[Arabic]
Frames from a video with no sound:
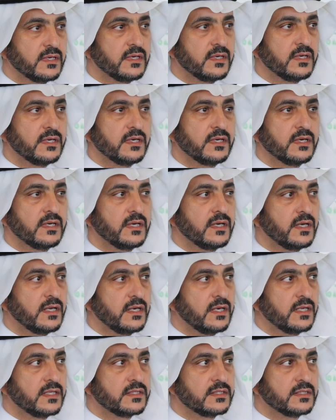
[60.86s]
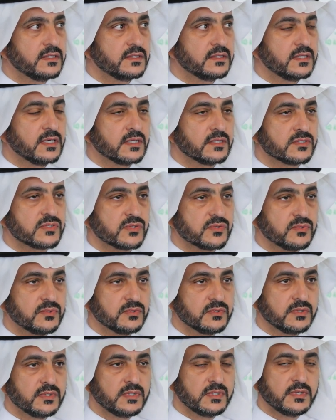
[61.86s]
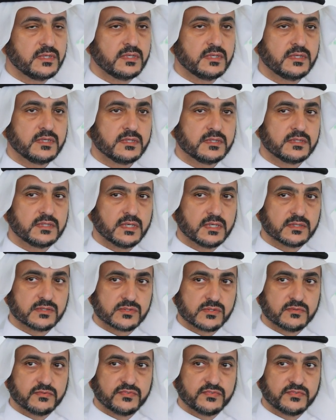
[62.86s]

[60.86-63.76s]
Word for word: آه، التي تغزو تغزو